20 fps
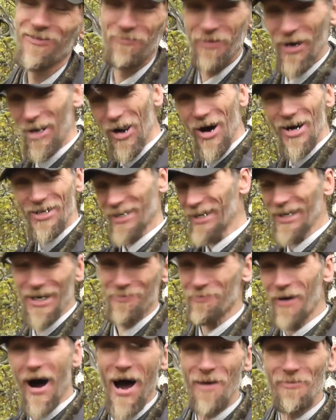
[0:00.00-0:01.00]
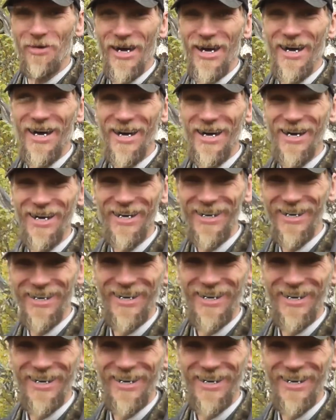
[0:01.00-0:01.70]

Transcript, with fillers: Вперед за грибами!